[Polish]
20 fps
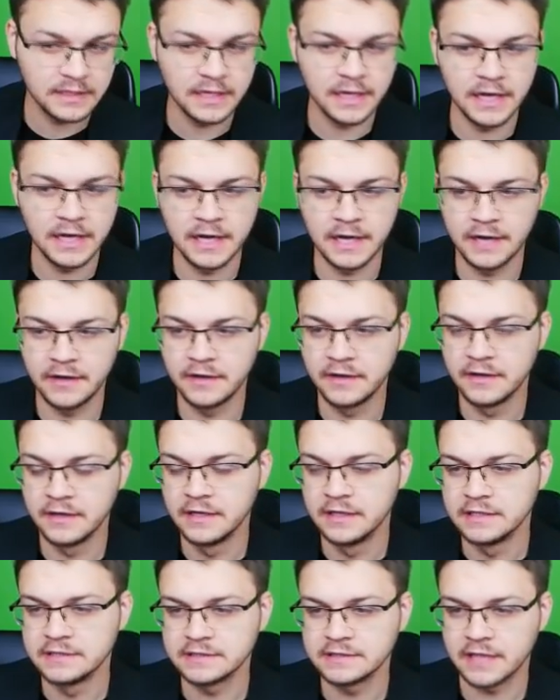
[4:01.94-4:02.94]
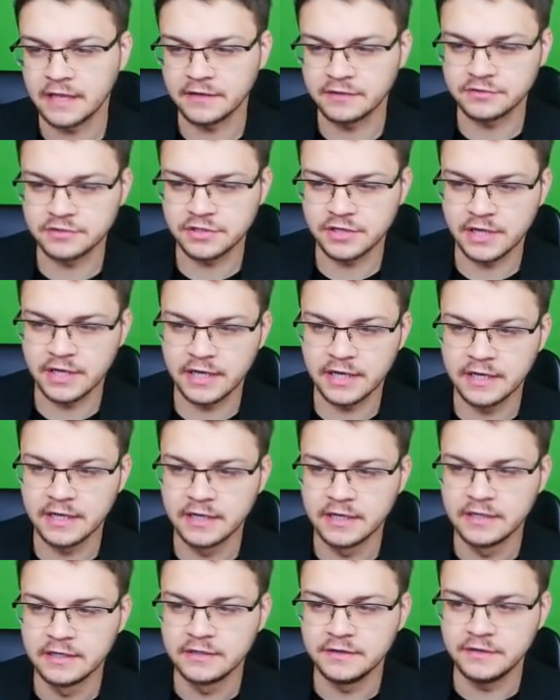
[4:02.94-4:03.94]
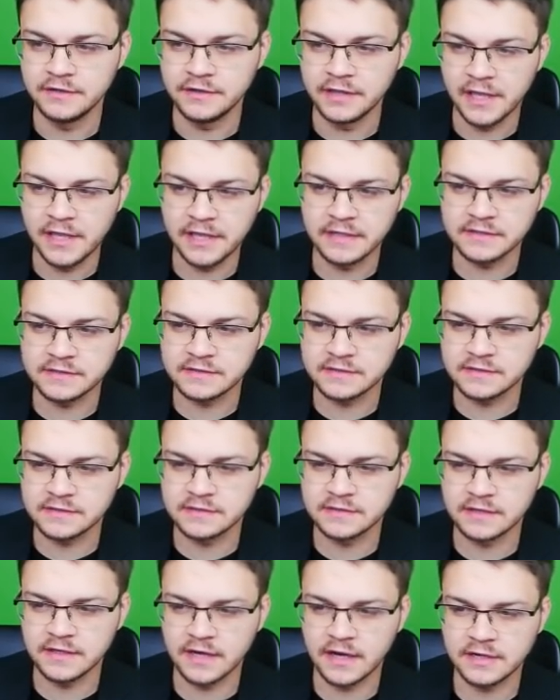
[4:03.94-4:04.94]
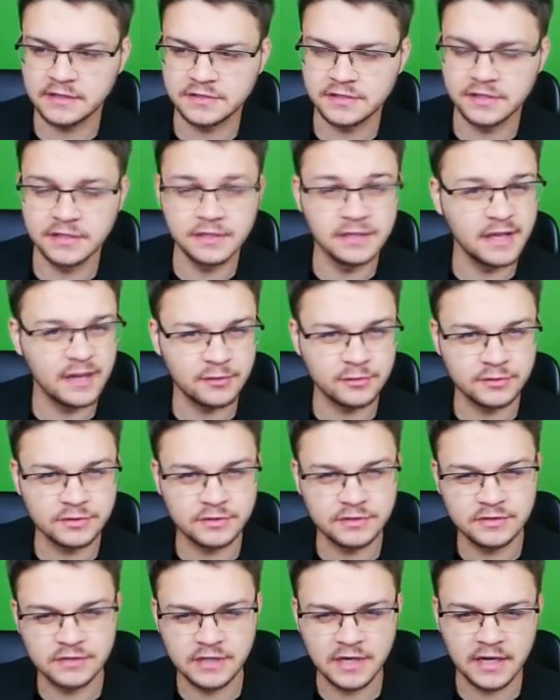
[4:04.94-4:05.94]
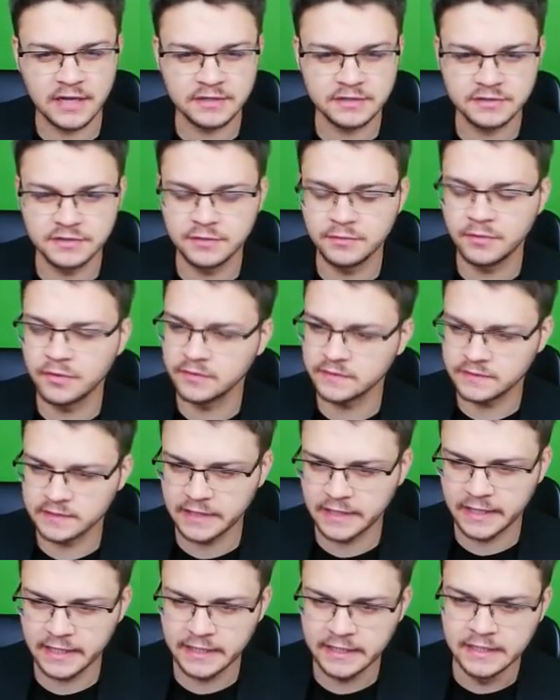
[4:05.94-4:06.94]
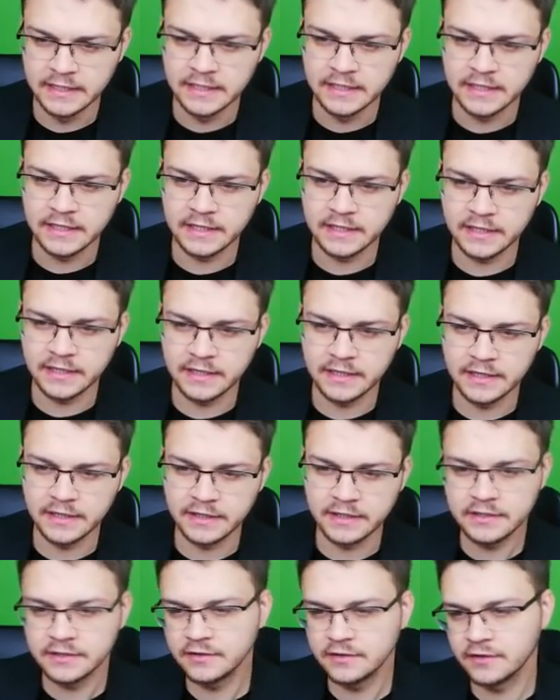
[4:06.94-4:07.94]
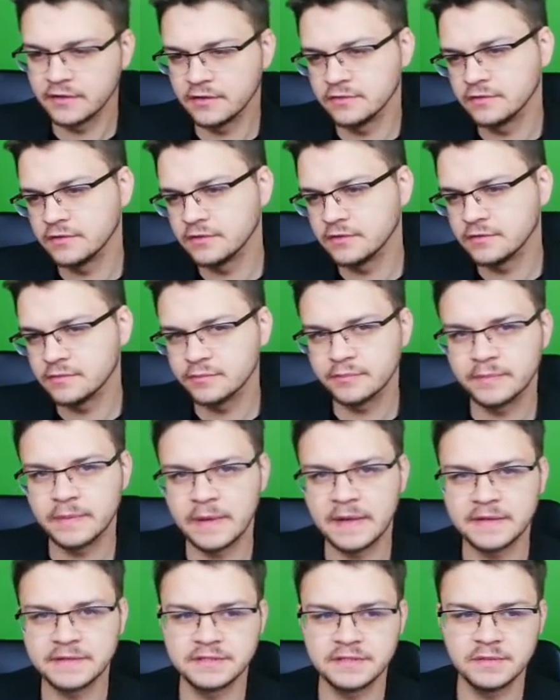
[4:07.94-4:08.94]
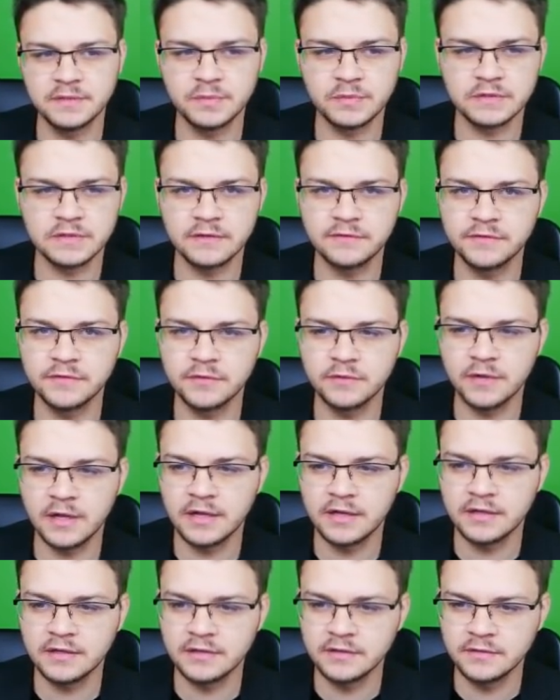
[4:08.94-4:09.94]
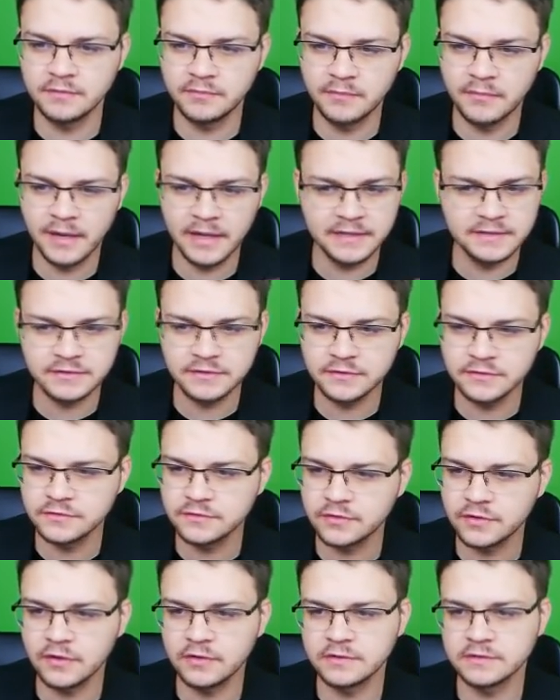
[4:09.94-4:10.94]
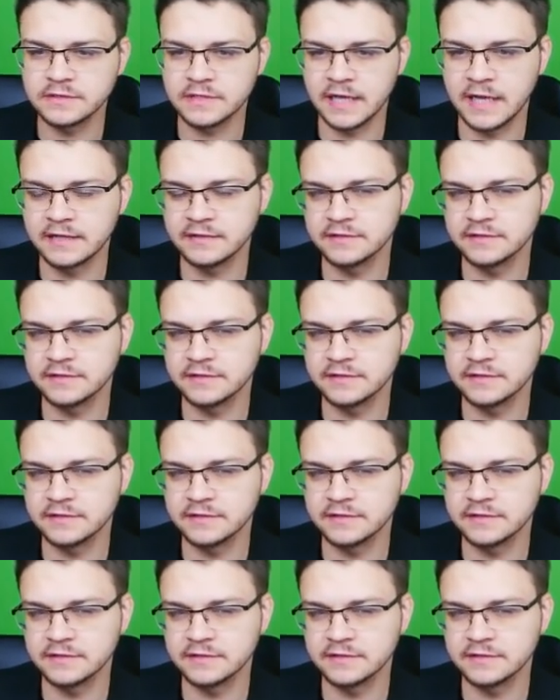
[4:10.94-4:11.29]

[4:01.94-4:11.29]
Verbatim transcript: E, także nie jest raczej jakoś strasznie mocna. E, I no, no, bardziej potrafiła e, mind control, tak?